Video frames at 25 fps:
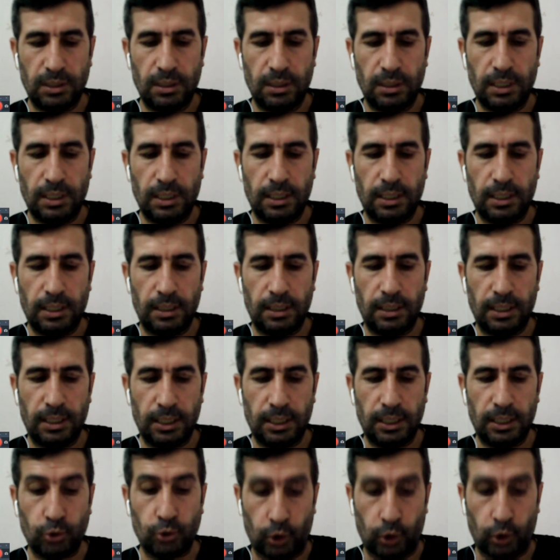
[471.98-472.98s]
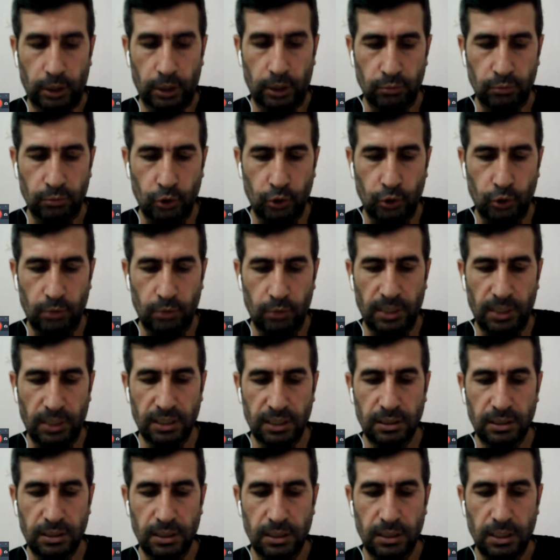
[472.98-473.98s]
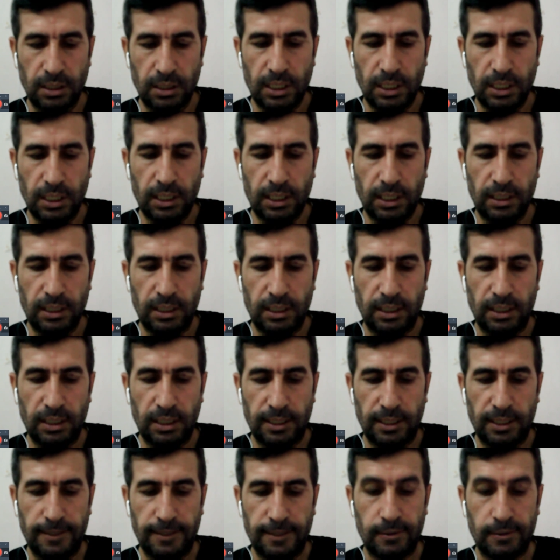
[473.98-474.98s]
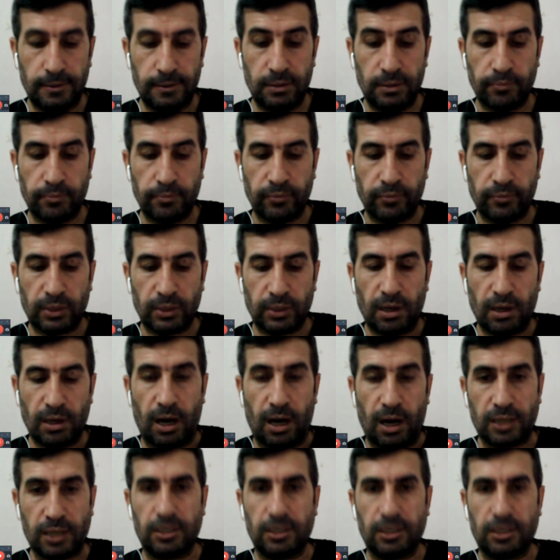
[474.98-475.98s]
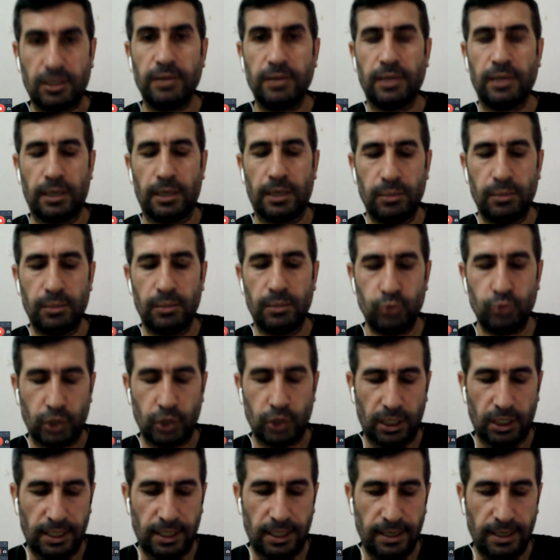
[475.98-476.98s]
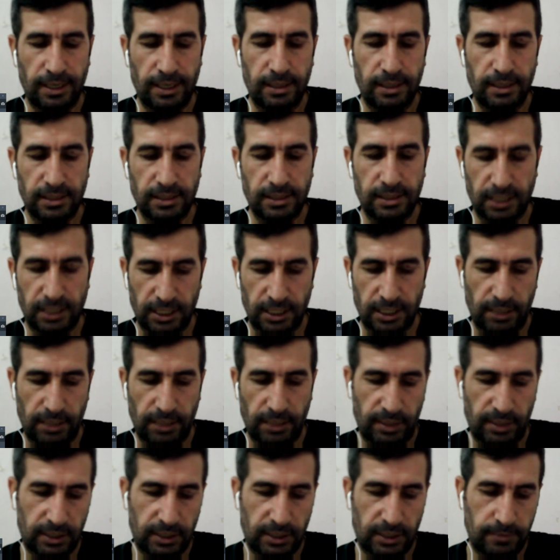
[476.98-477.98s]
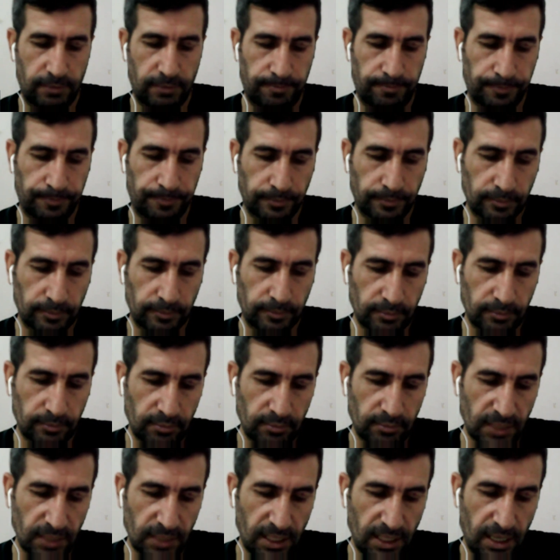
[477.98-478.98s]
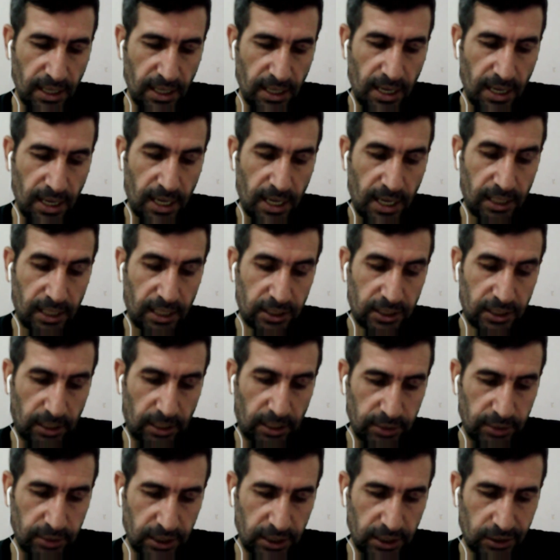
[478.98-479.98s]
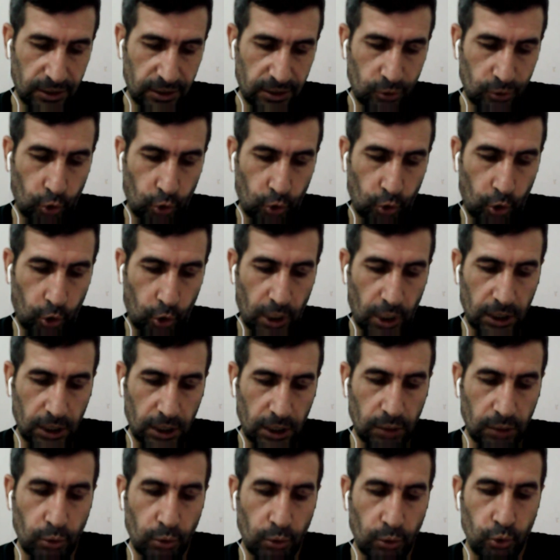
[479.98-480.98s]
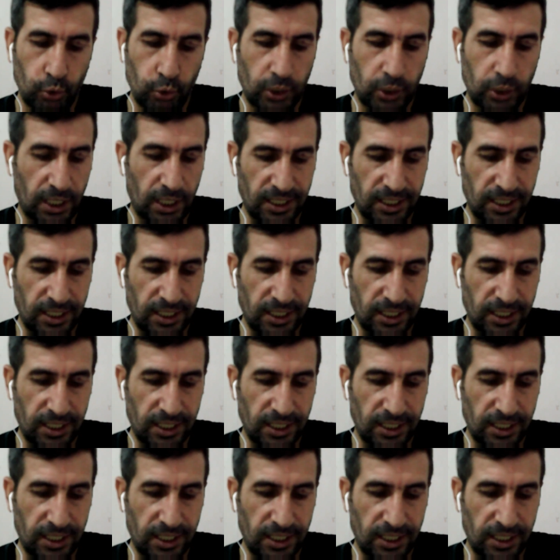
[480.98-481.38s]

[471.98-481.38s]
e, donanımlı olmak, e, haktan yana mücadele sergilemek. Sabır, korkaklık ve ürkeklik